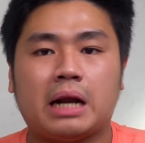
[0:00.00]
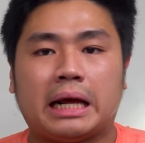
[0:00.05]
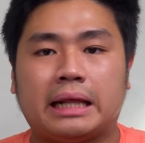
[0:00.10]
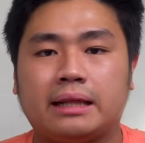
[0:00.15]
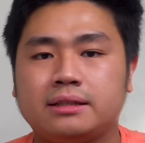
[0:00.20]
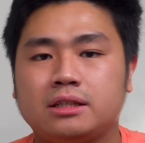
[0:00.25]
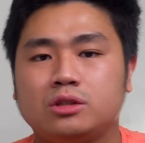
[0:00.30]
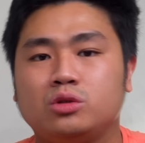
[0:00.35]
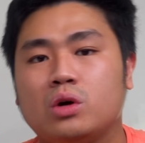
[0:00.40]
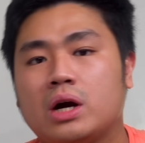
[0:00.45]

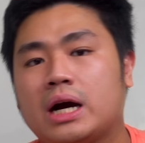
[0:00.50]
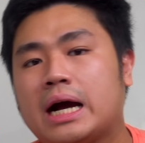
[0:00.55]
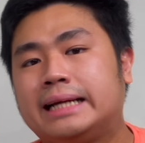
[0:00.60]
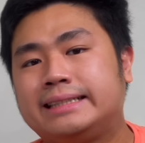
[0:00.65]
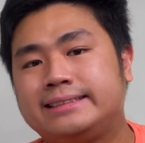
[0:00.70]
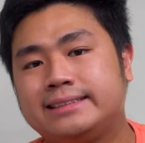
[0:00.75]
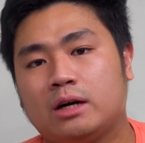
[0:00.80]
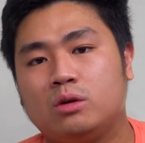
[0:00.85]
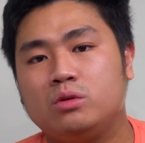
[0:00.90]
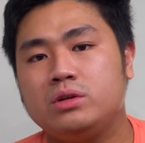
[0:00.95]
brightness-nya juga
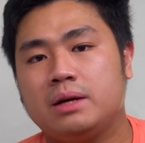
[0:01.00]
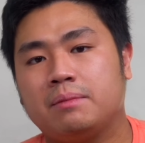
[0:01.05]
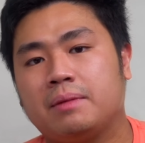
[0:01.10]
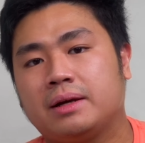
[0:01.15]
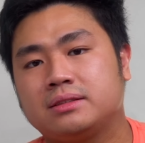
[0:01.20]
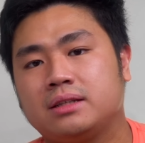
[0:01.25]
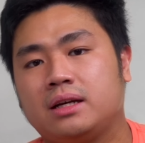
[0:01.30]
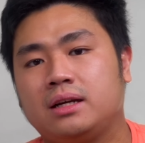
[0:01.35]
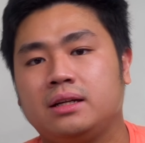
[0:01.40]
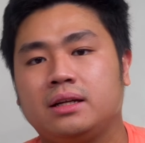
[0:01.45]
kacau di
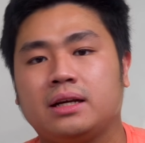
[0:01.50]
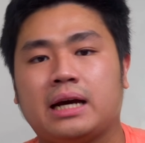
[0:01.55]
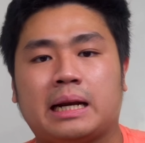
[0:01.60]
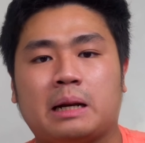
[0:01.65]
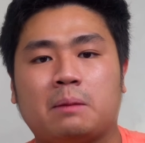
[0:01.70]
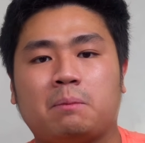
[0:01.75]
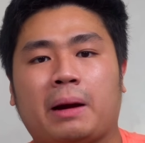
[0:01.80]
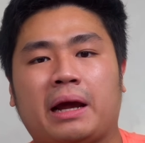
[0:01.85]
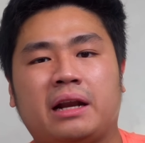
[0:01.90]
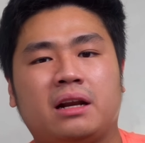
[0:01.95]
MSI ini
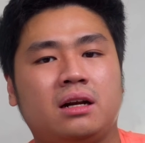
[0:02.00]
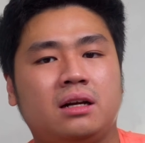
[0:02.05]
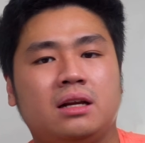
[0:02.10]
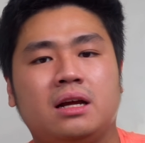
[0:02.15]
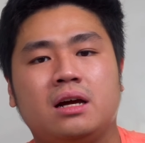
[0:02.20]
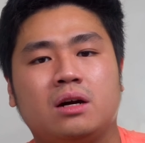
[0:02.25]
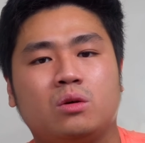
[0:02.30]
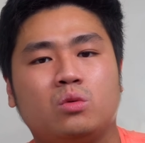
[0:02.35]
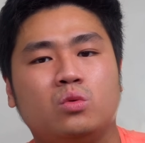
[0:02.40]
karena panelnya